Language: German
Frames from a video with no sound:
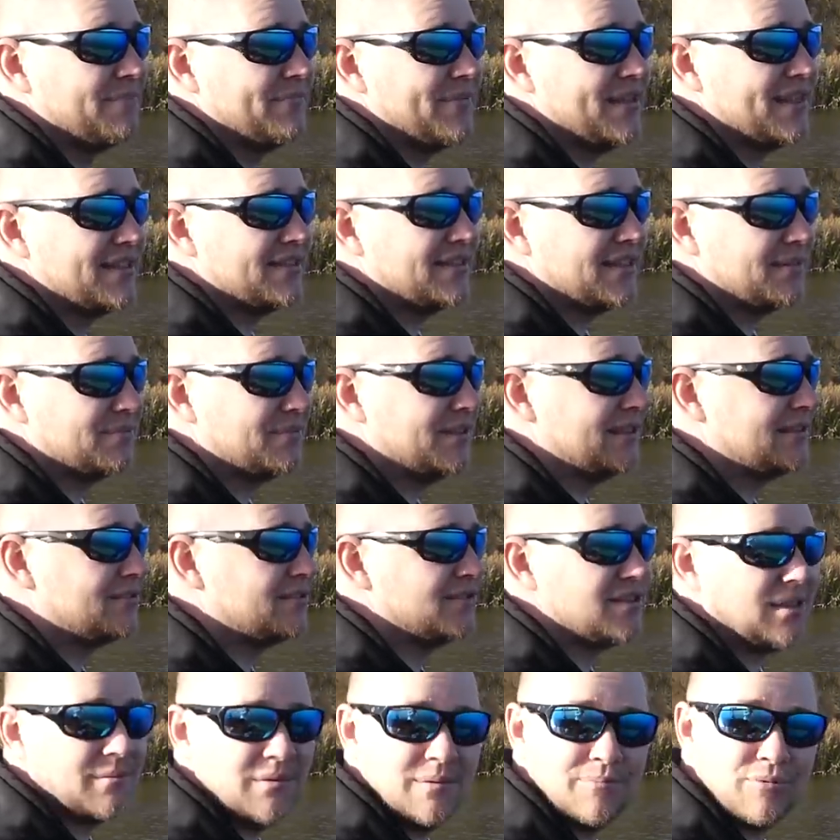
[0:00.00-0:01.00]
ich sag mal,
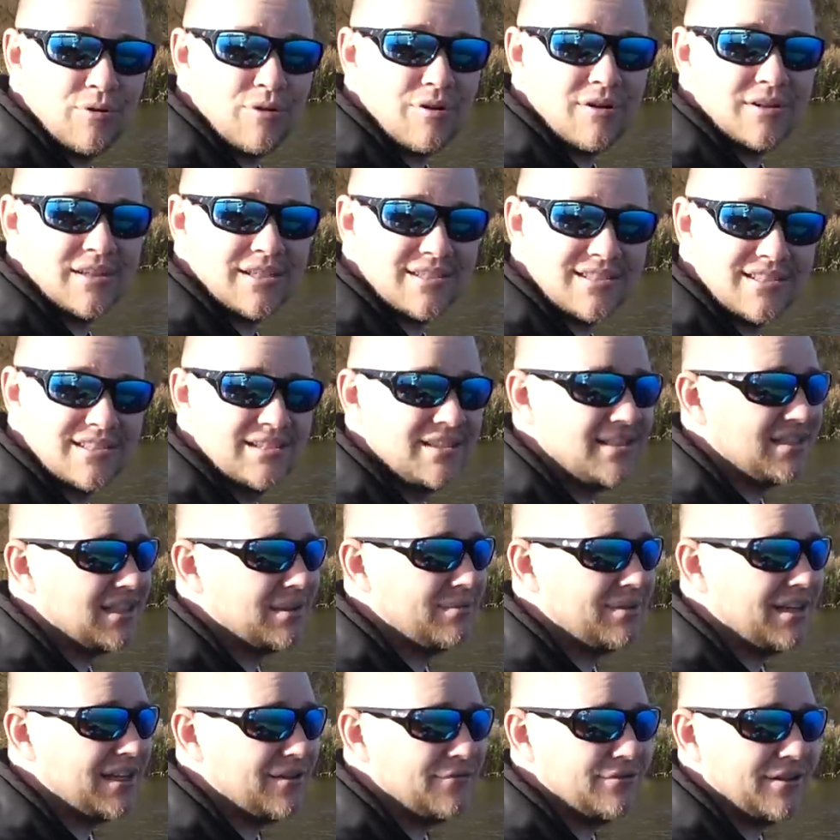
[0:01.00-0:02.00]
zusammengebrochen jetzt nicht,
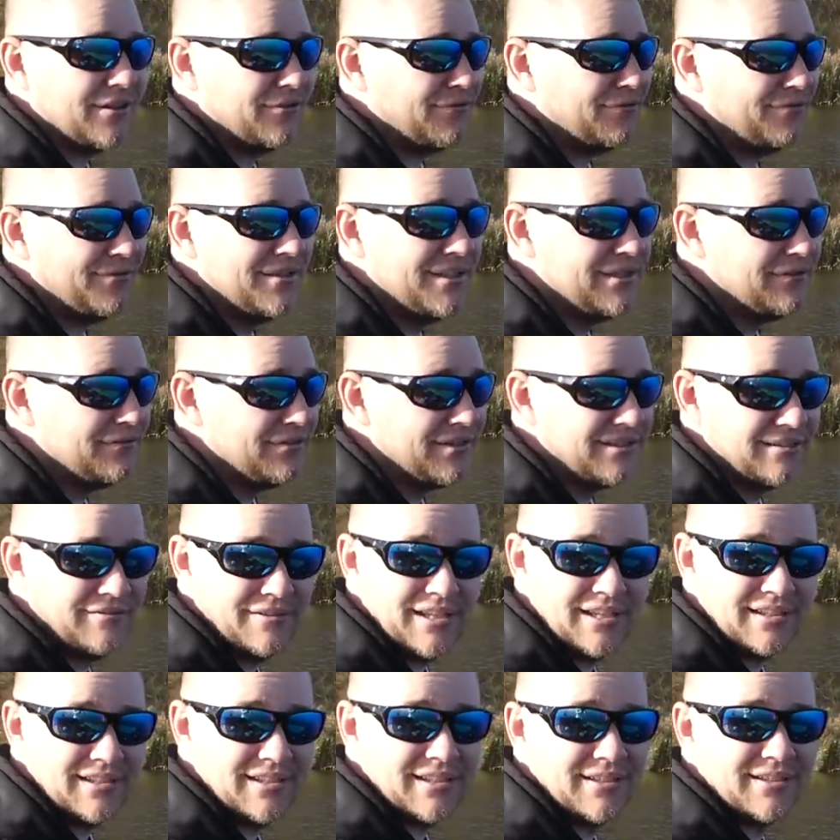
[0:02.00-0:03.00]
aber einfach viel, viel
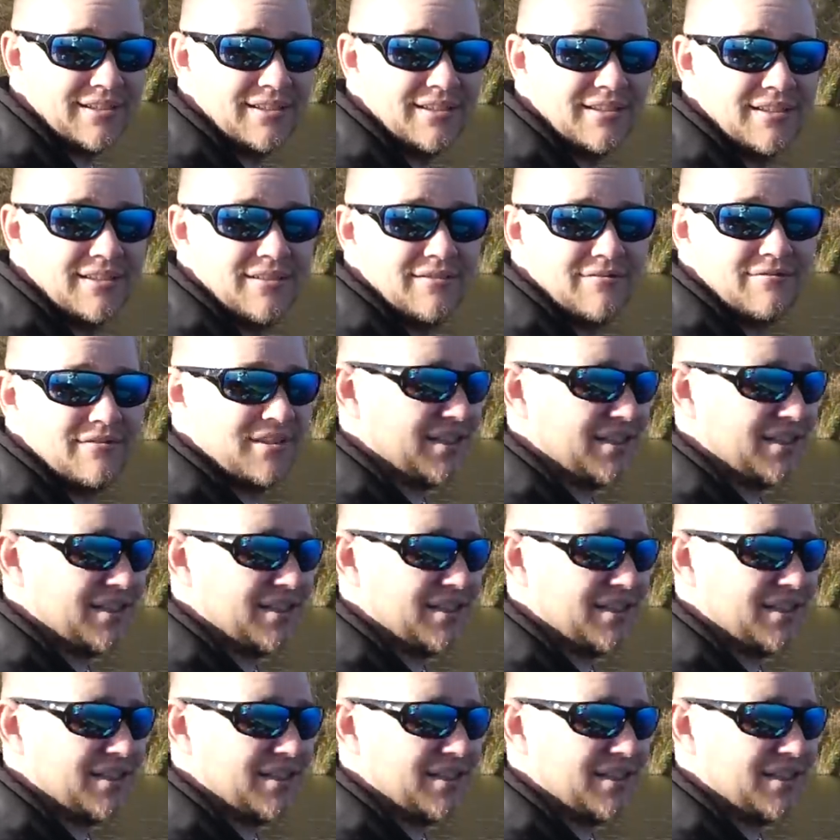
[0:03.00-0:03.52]
weniger. Wie